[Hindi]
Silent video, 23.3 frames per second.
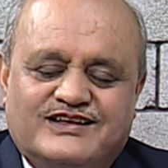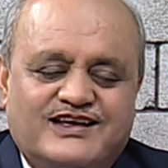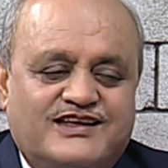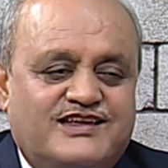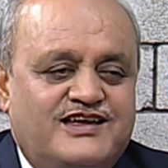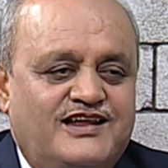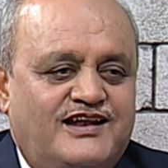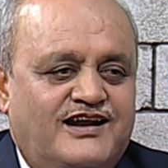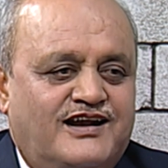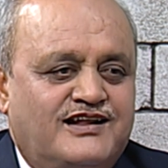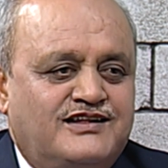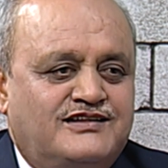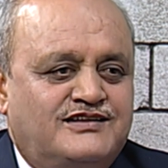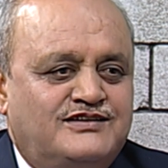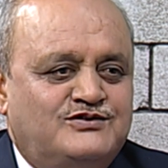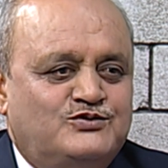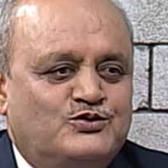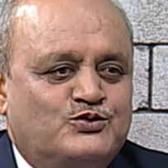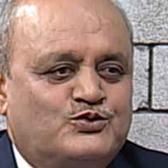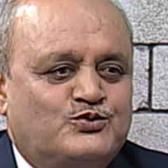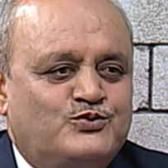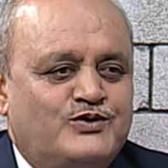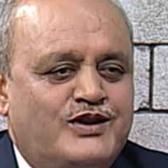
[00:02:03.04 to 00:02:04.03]
के खिलाड़ी थे
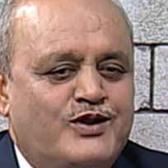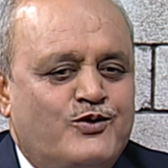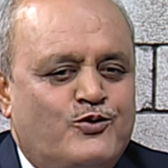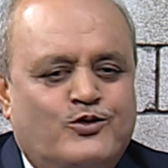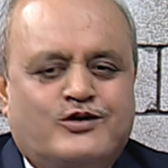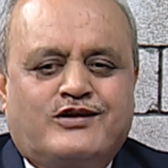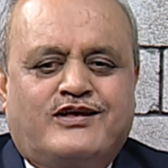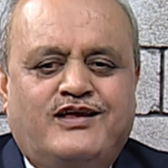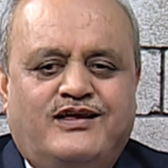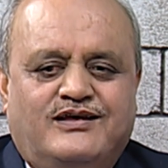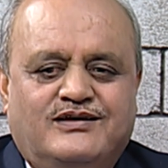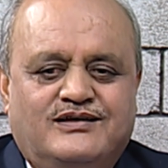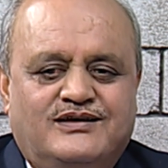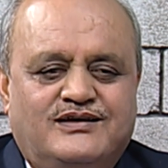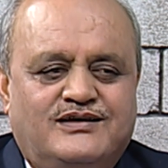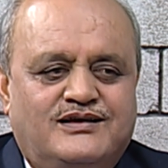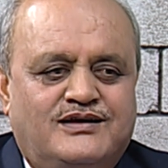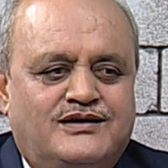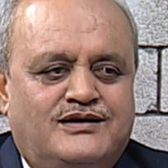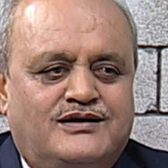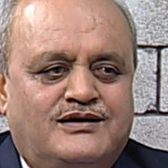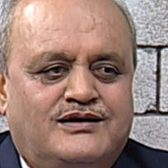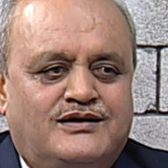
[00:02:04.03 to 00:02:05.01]
जो सवेरे उठ के
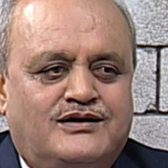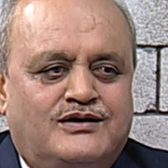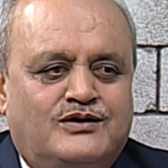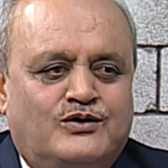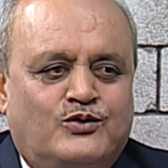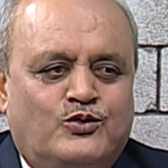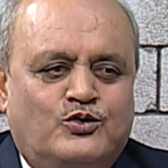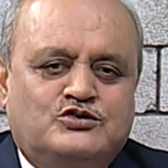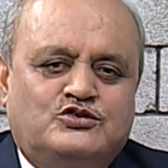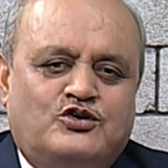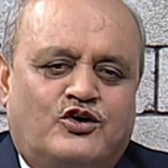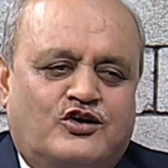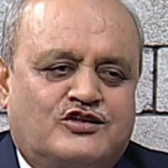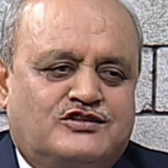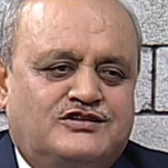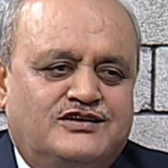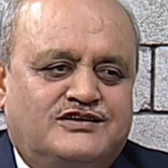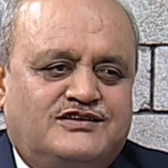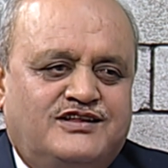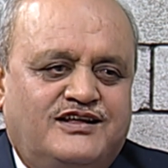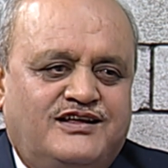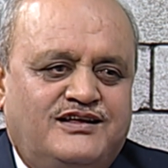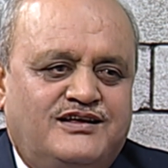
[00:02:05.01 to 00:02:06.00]
जी रोज
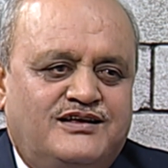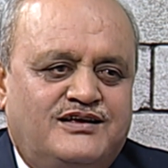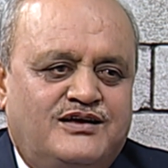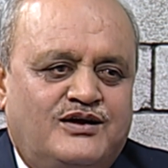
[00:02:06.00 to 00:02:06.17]
दौड़ते थे